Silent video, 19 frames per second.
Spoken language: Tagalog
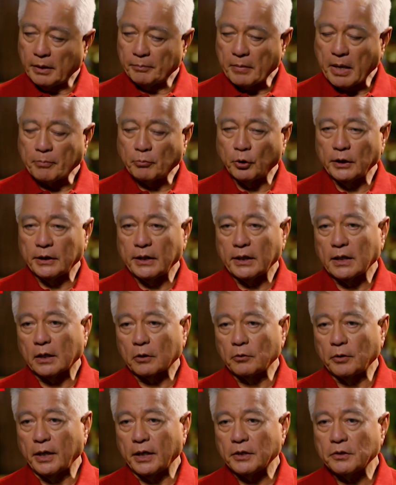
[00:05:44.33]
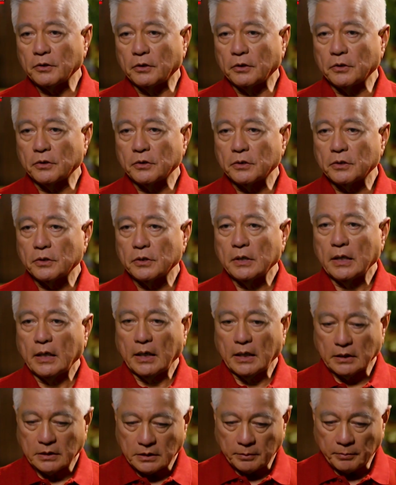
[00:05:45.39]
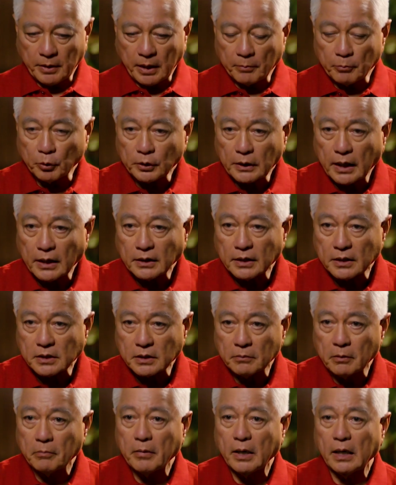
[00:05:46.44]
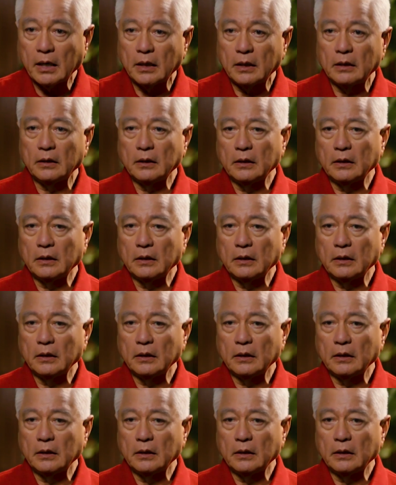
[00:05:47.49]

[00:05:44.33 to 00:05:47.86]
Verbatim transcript: my political connections at sa mga botante sa baba,